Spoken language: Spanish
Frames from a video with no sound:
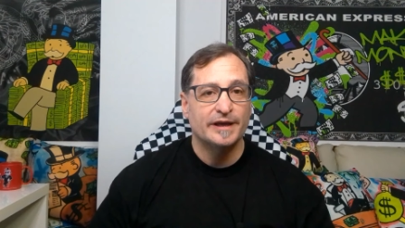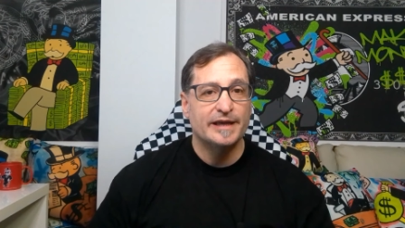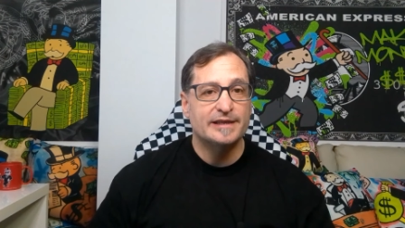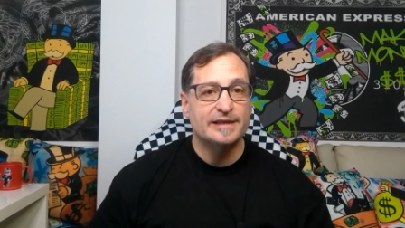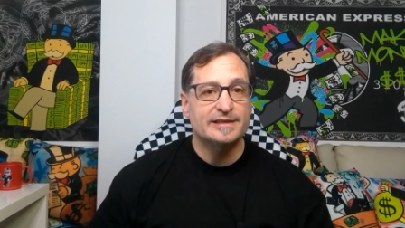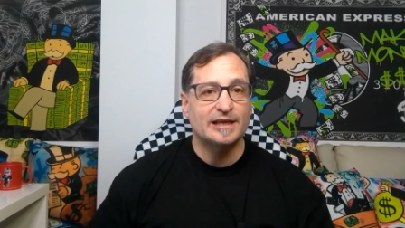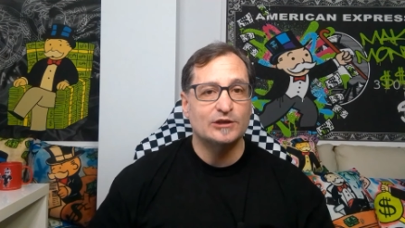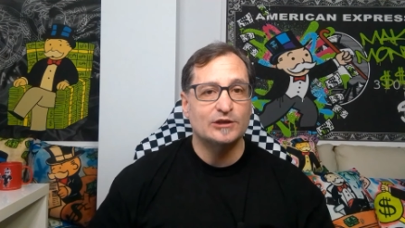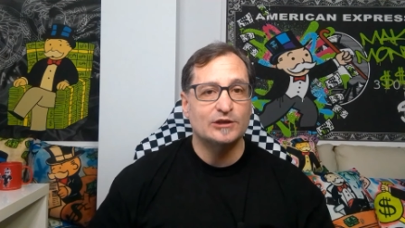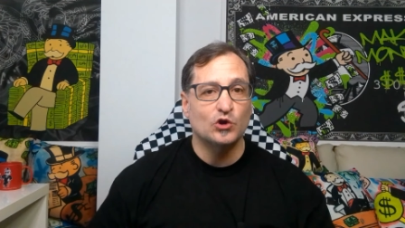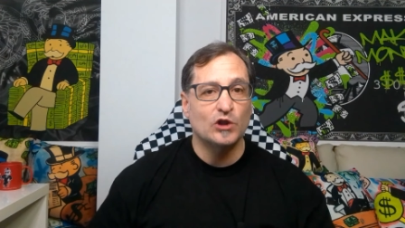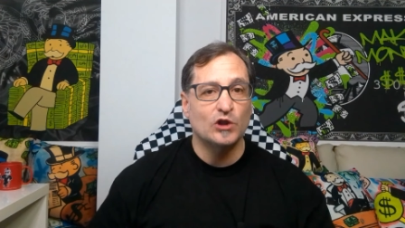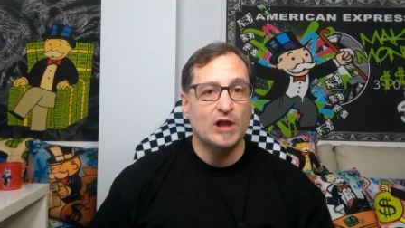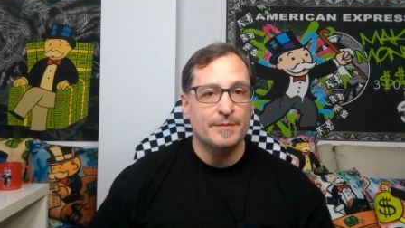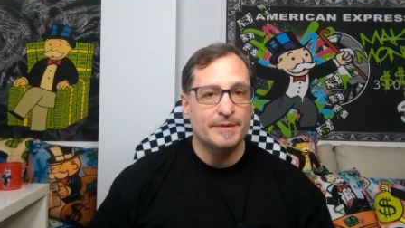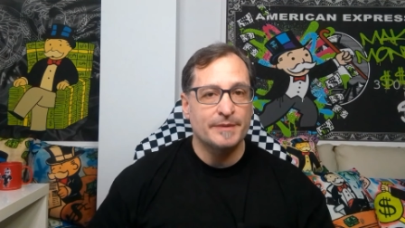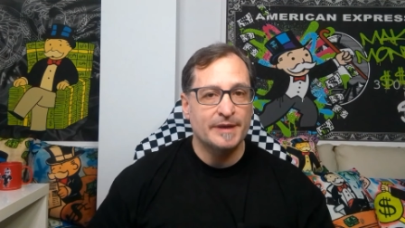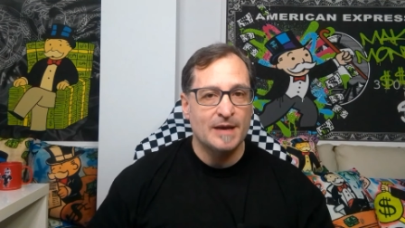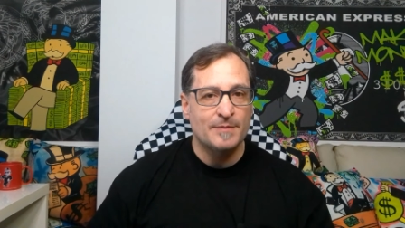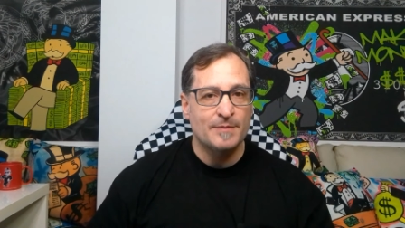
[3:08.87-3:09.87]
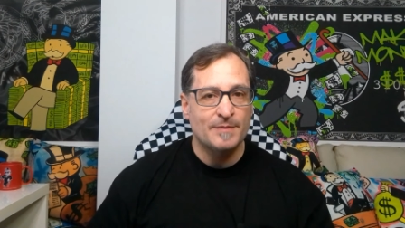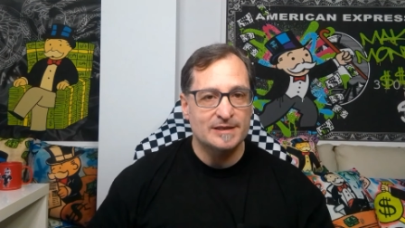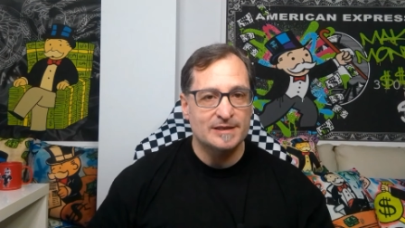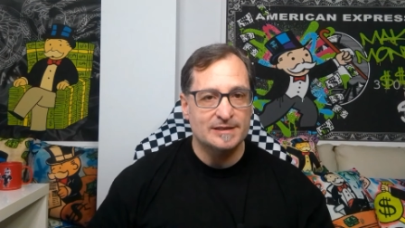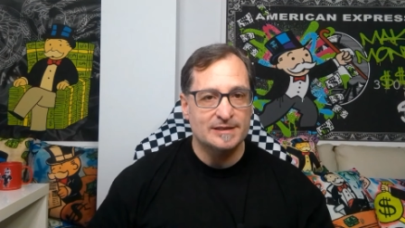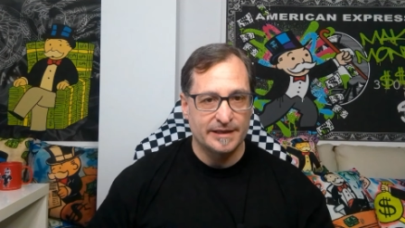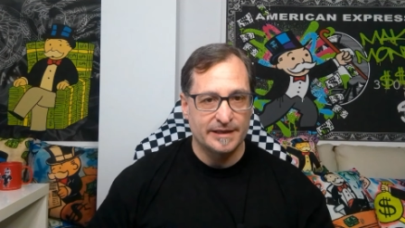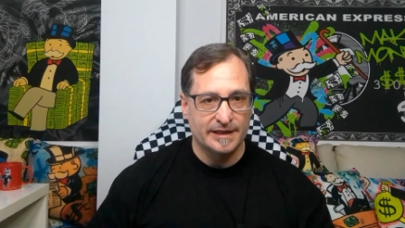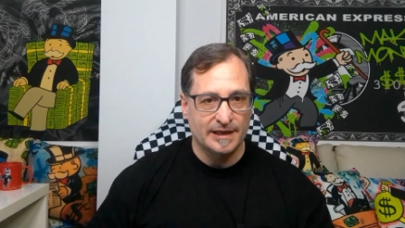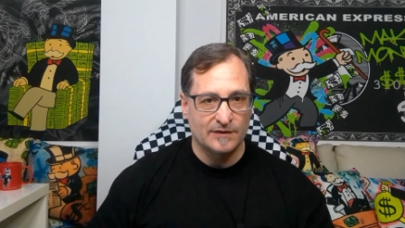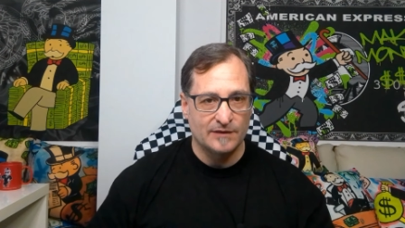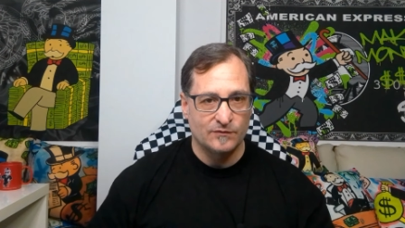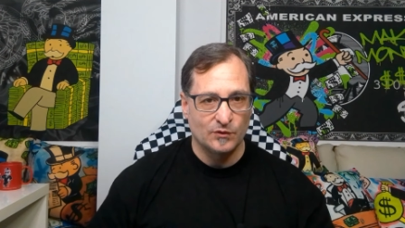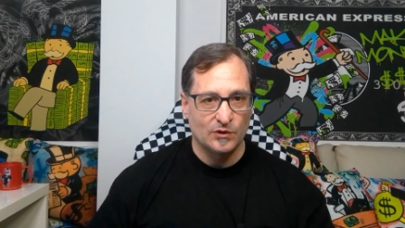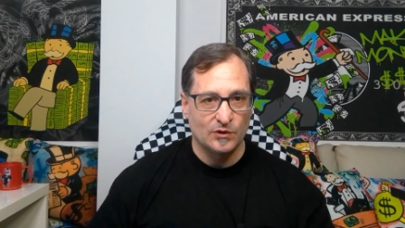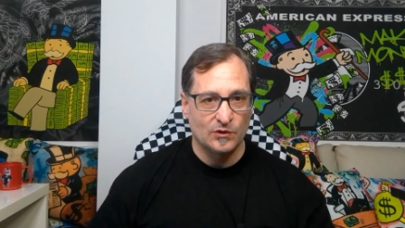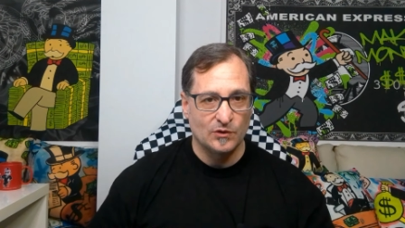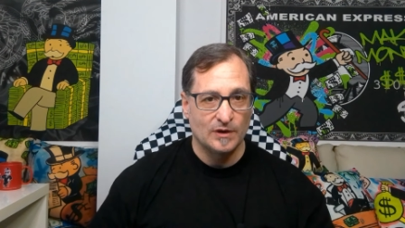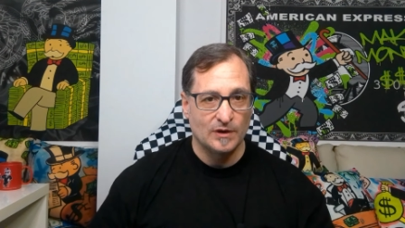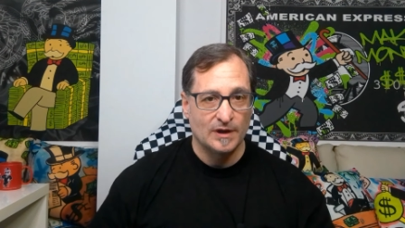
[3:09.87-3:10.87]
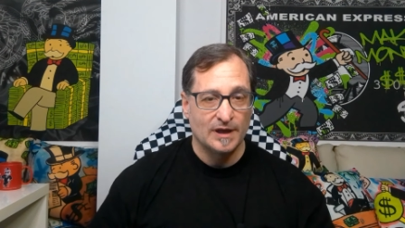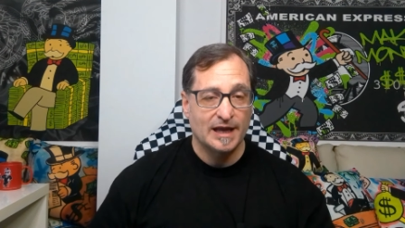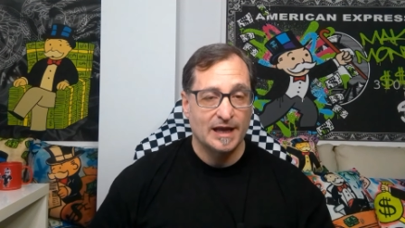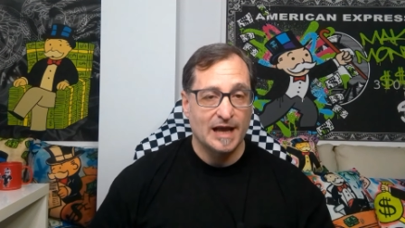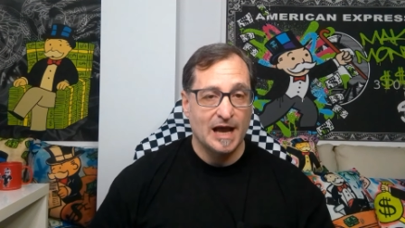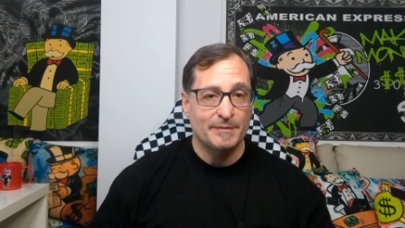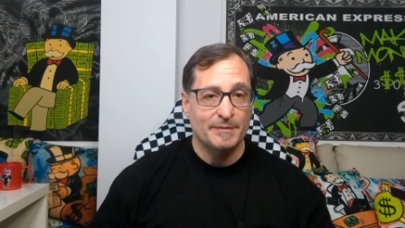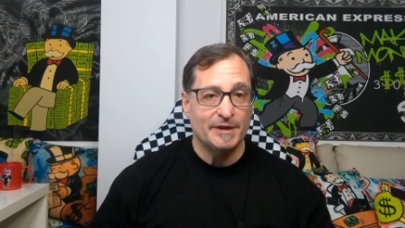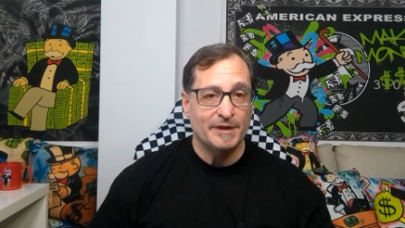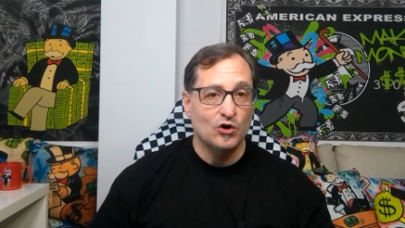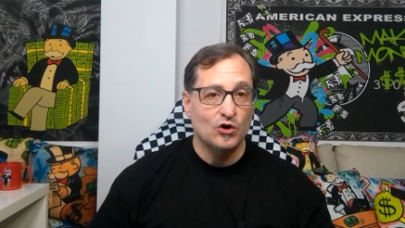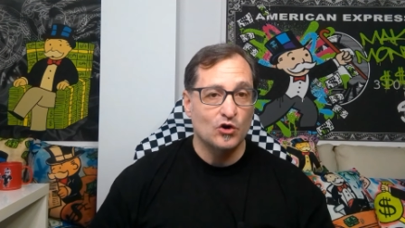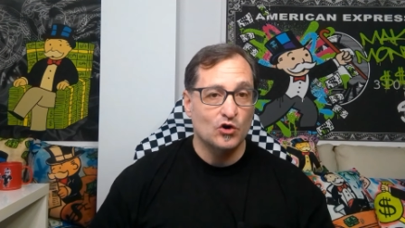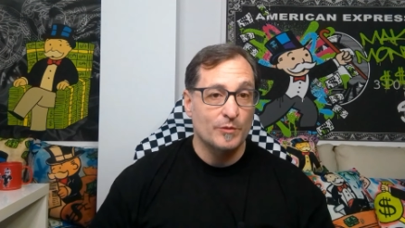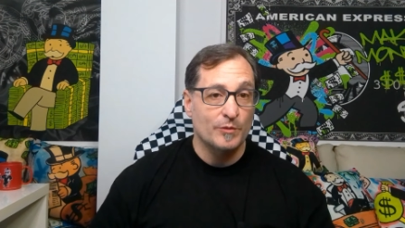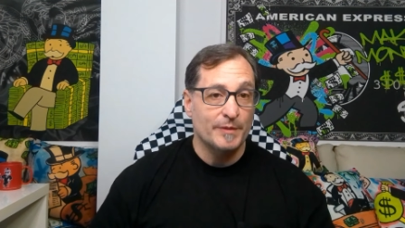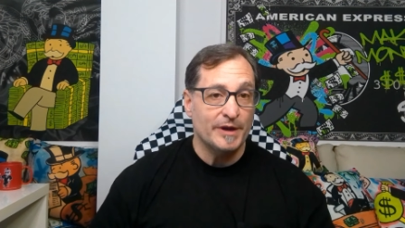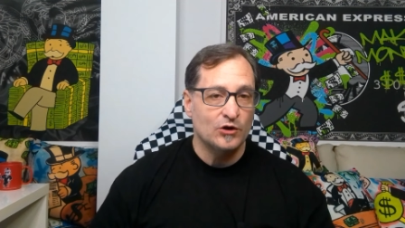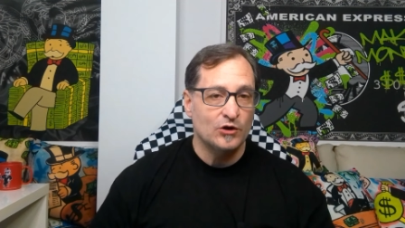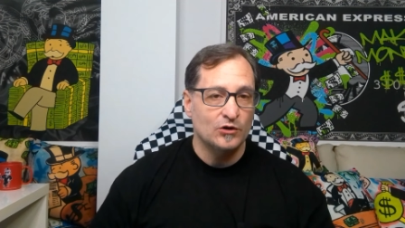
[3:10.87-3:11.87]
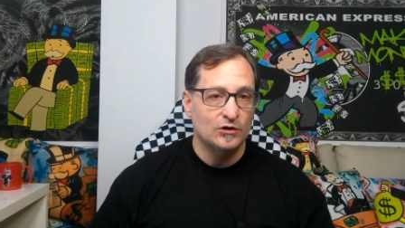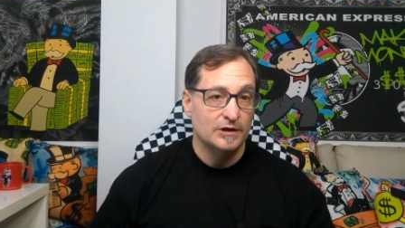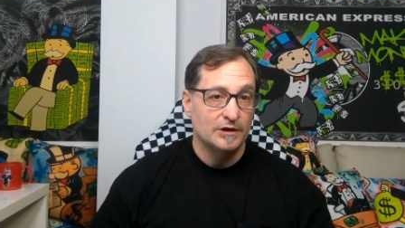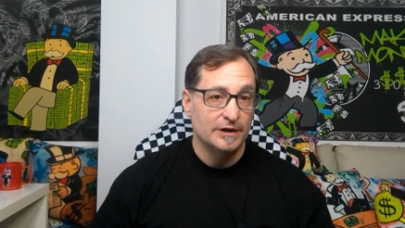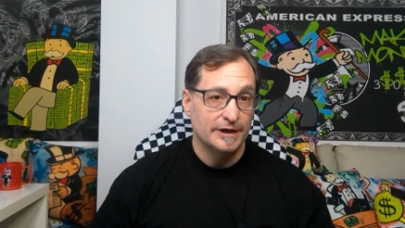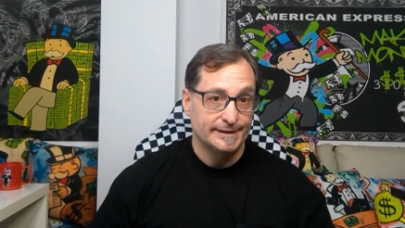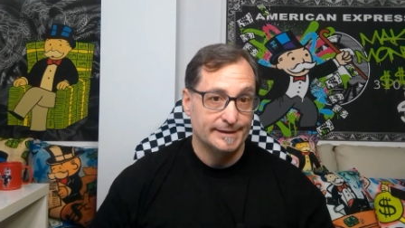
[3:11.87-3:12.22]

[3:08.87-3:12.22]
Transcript: echa todavía más leña al fuego. Camilo Romero